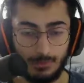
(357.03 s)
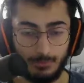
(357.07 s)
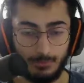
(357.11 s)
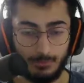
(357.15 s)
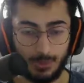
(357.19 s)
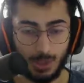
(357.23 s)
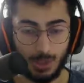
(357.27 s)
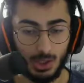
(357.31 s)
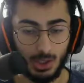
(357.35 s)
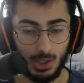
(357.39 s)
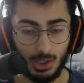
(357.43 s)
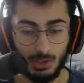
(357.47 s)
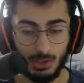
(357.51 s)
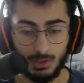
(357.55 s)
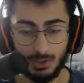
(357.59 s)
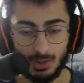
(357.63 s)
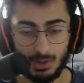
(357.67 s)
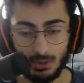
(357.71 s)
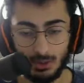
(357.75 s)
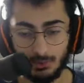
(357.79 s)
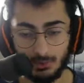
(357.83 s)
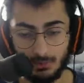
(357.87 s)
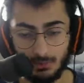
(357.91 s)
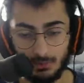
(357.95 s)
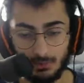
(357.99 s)
Bayağı iyi lan.
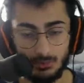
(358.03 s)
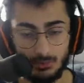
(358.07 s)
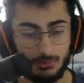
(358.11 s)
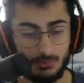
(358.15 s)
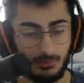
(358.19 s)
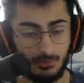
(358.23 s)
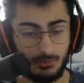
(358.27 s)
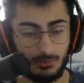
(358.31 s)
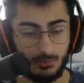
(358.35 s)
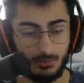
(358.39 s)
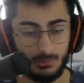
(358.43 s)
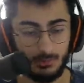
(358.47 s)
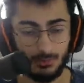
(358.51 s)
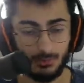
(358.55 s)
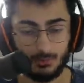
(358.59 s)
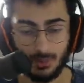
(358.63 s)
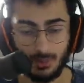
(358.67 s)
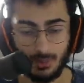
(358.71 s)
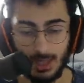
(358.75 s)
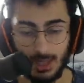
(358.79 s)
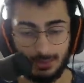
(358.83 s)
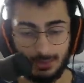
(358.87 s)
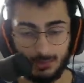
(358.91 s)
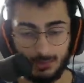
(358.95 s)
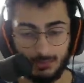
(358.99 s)

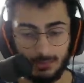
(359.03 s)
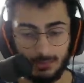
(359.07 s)
Yani.